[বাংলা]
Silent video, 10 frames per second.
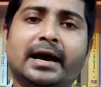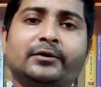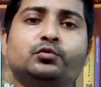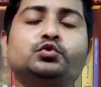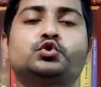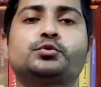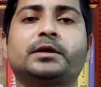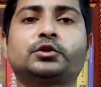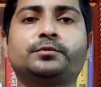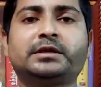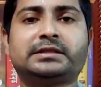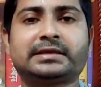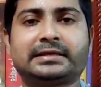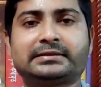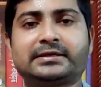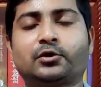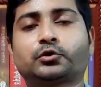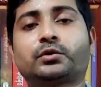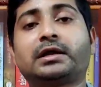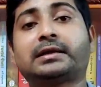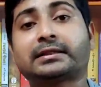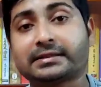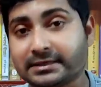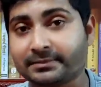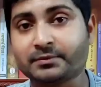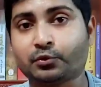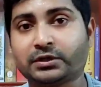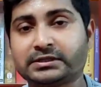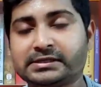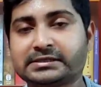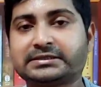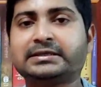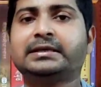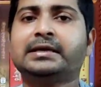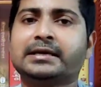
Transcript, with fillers: আর উচ্চ মাধ্যমিকদের ক্ষেত্রে গতকাল রাতেই আমি বলে দিয়েছি